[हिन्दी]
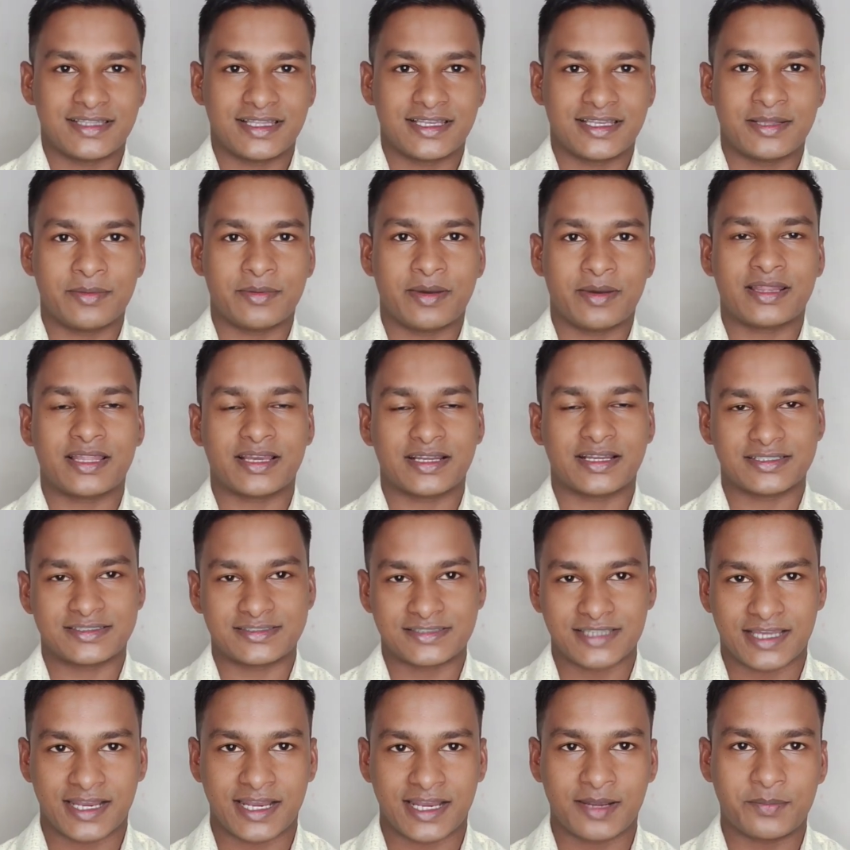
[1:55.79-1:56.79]
धन्यवाद अगर
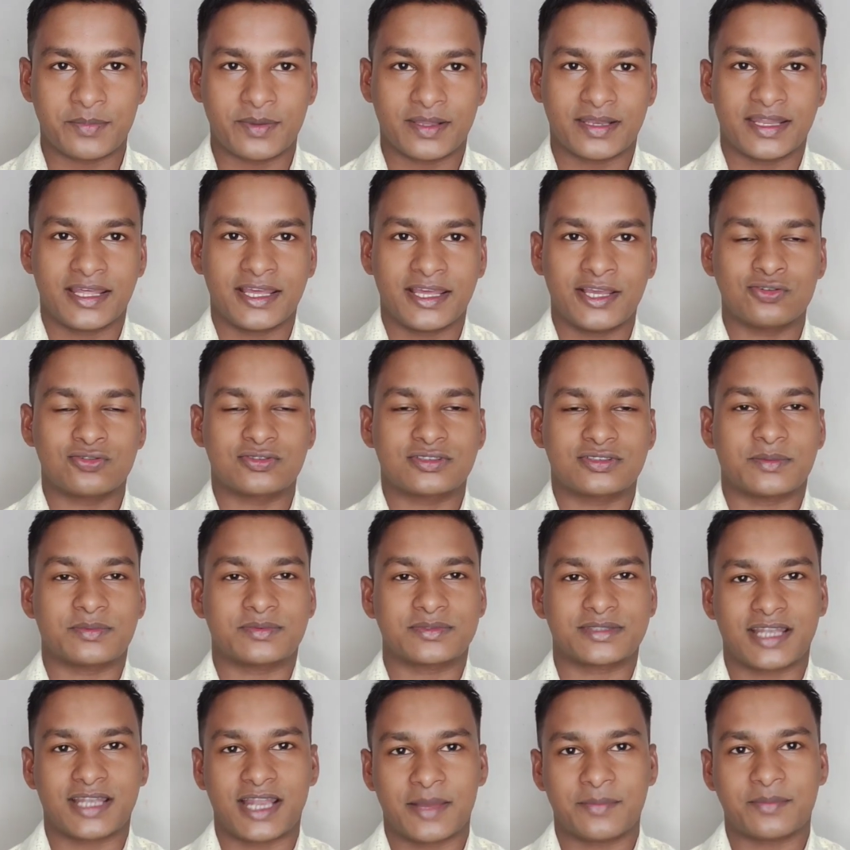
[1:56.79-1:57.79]
इस चैनल पर नए हो तो
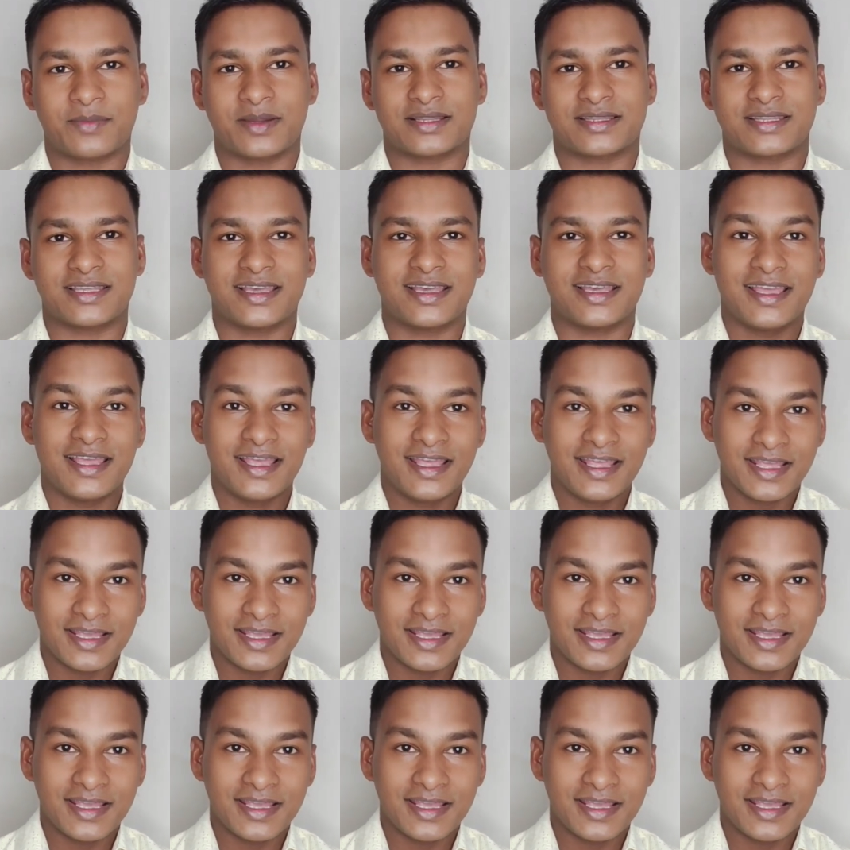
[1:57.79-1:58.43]
सब्सक्राइब करके